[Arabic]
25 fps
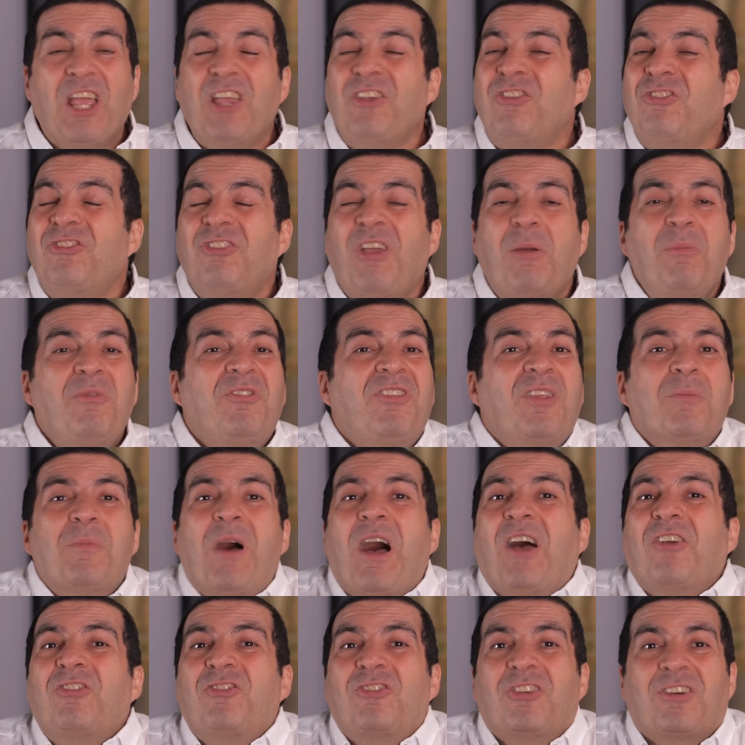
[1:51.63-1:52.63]
الشمس
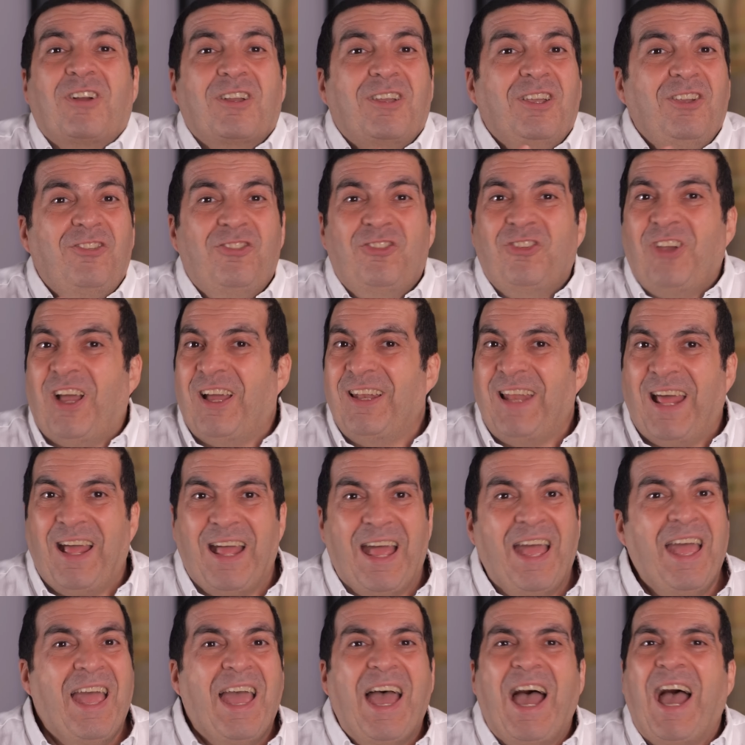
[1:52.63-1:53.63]
ما أشرقتش
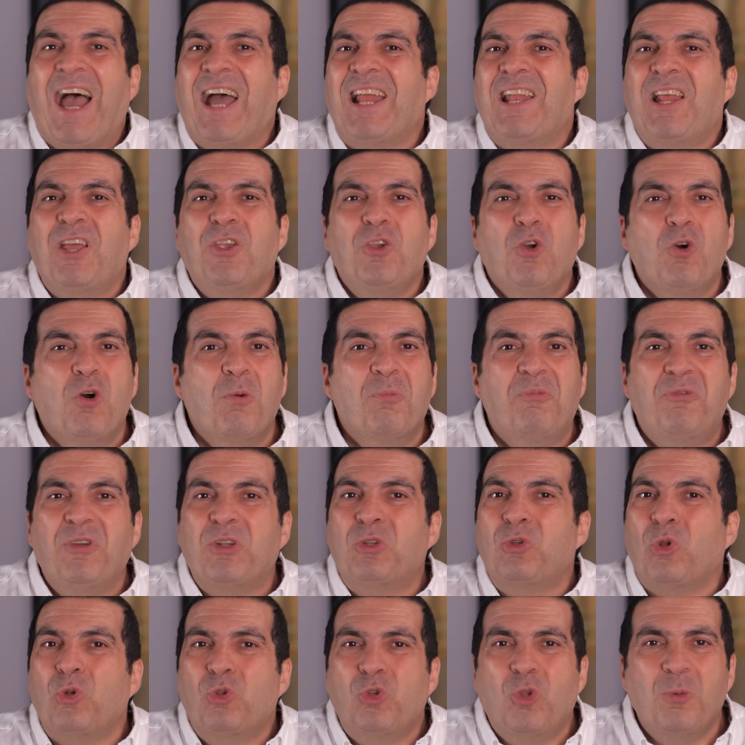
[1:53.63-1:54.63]
على, على يوم
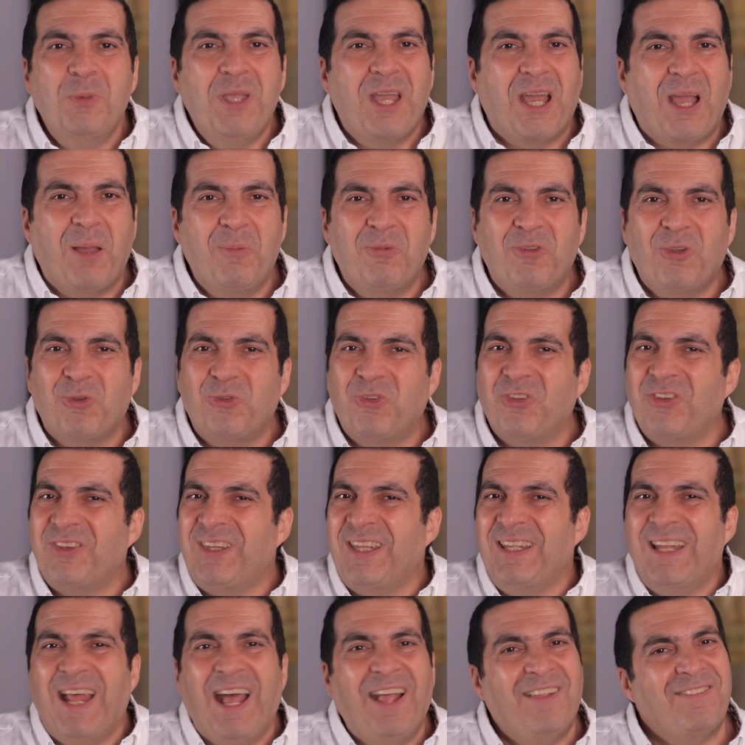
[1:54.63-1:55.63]
في
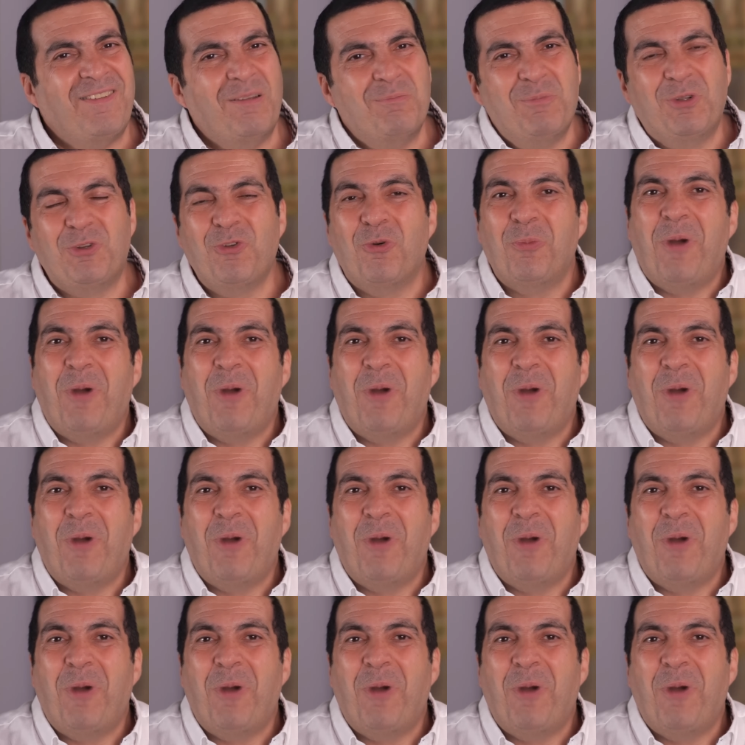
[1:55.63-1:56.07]
365 أحسن من